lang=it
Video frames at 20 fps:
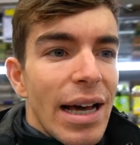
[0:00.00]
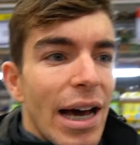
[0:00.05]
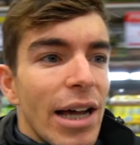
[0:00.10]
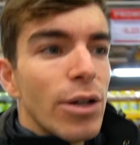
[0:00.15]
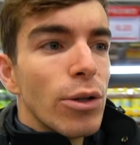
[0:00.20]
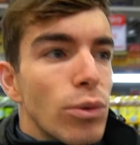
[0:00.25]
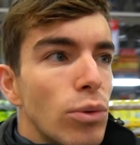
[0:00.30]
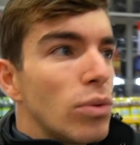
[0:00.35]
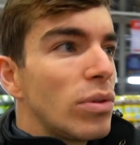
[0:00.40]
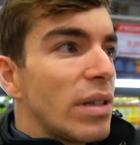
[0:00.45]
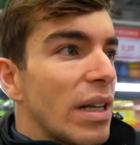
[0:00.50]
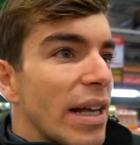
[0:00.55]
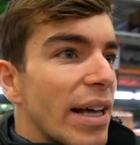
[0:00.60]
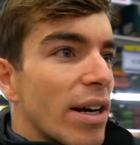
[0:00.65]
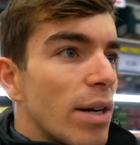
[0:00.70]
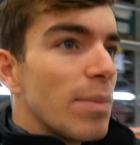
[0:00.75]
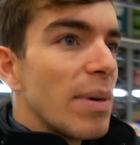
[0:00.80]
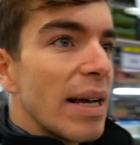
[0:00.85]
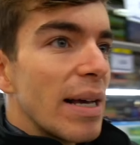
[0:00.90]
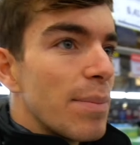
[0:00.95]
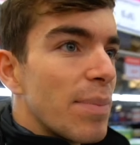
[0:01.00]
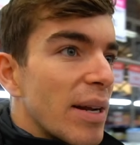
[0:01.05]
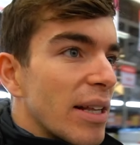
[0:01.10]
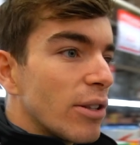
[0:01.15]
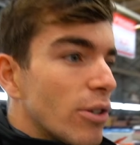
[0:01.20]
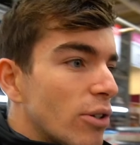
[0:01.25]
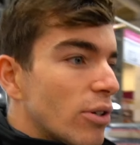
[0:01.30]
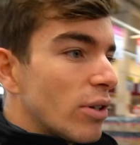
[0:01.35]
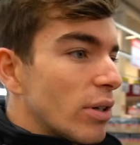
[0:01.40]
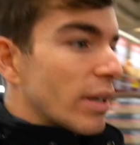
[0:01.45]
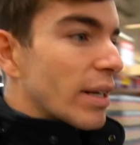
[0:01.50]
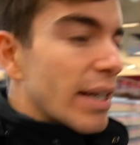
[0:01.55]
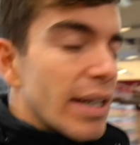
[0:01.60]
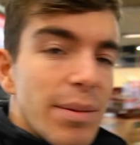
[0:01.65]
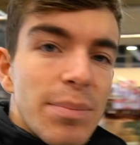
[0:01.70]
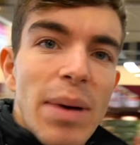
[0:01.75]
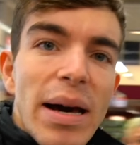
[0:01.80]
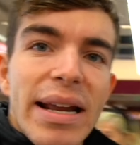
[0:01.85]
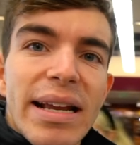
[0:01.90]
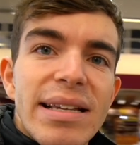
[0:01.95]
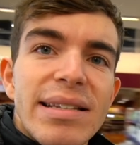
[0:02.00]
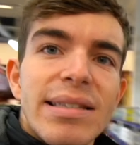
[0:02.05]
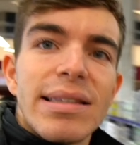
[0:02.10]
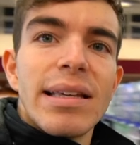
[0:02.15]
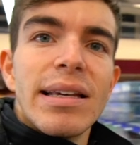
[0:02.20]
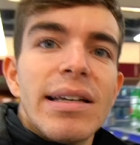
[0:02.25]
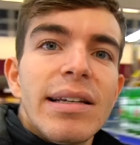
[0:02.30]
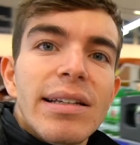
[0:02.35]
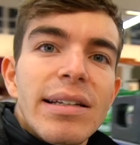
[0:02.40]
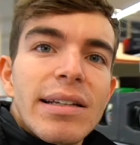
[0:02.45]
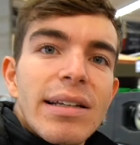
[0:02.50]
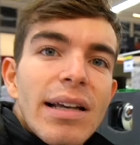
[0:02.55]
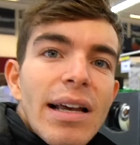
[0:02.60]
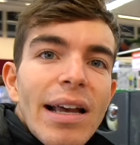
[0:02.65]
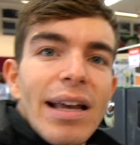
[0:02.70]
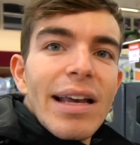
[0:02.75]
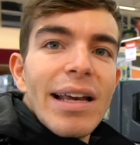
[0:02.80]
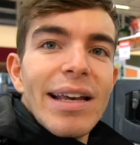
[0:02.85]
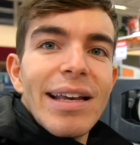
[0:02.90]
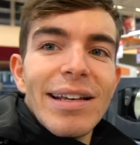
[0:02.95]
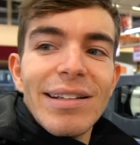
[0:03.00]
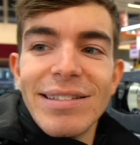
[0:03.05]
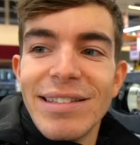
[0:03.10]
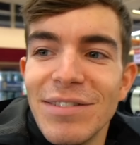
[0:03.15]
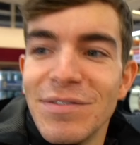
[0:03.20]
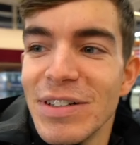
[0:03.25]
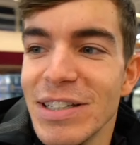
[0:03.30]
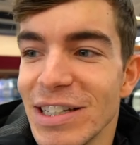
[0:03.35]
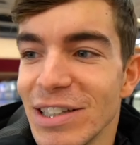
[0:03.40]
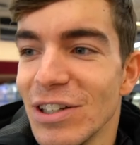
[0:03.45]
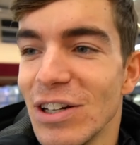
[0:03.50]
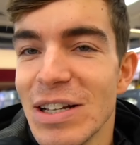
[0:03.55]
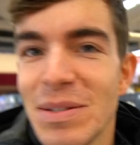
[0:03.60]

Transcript: hanno tutte le robe che prendono i baristi E stiamo facendo la